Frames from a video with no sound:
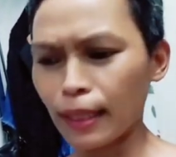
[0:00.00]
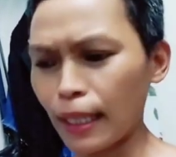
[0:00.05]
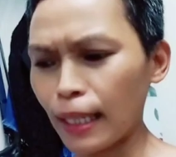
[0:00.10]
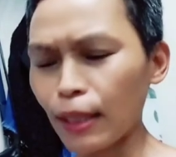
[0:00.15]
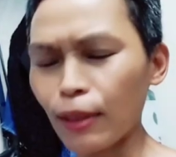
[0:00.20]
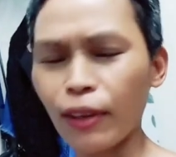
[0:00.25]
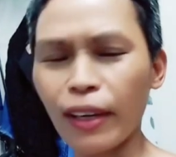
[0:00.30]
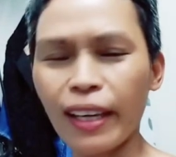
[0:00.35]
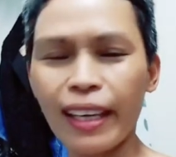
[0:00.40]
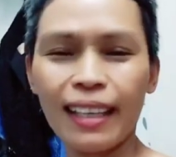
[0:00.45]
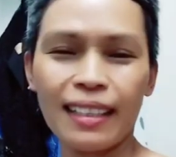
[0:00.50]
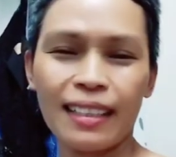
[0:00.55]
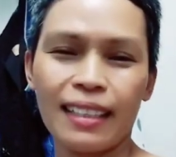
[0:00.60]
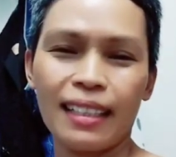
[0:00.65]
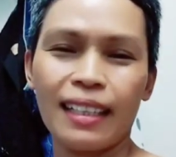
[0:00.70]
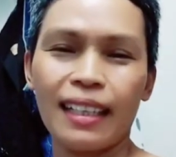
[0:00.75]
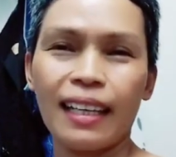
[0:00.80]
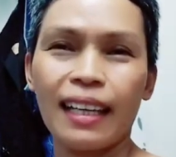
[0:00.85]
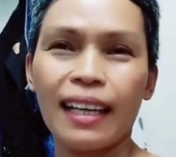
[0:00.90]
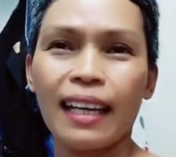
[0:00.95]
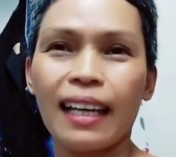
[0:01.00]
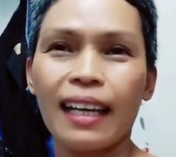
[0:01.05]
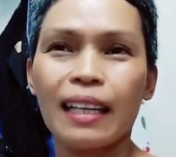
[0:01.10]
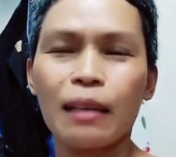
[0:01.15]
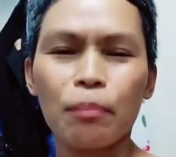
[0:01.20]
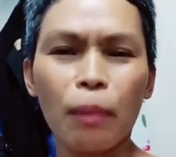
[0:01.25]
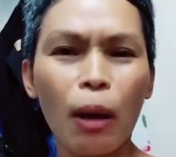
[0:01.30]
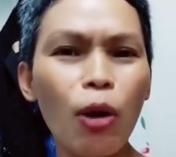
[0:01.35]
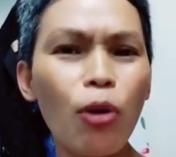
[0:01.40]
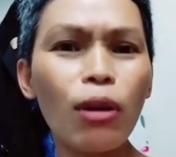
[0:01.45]
dili ay
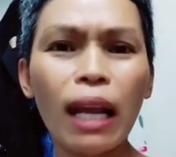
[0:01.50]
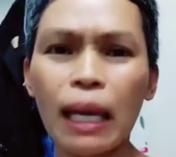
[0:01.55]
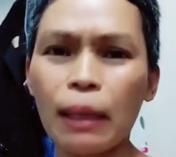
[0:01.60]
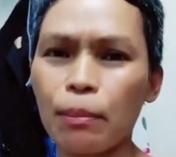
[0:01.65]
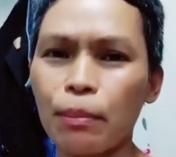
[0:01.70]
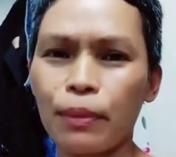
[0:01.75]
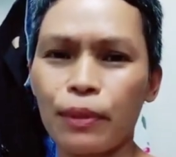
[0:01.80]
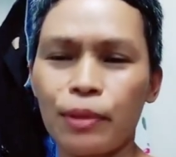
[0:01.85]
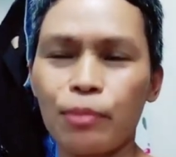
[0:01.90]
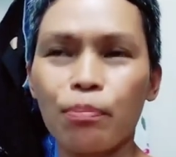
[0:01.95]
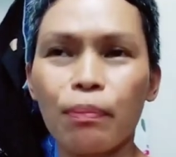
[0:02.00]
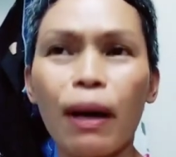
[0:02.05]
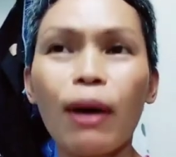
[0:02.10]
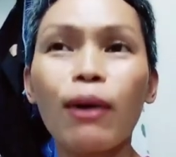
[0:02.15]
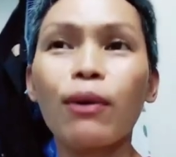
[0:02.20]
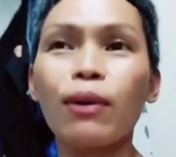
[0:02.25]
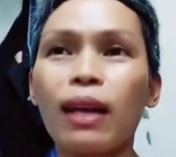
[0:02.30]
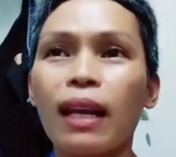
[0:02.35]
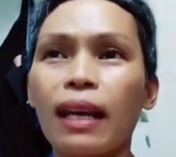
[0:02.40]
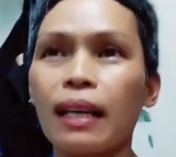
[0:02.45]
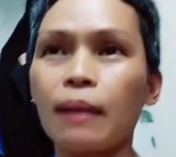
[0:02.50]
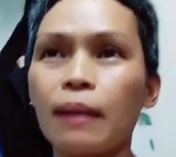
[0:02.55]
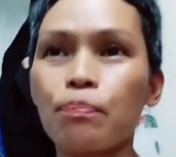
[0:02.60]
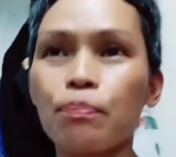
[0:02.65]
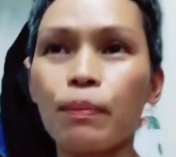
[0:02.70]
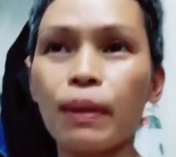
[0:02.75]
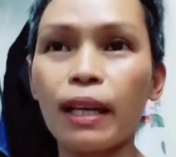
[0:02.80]
pahulay pod, pahulay.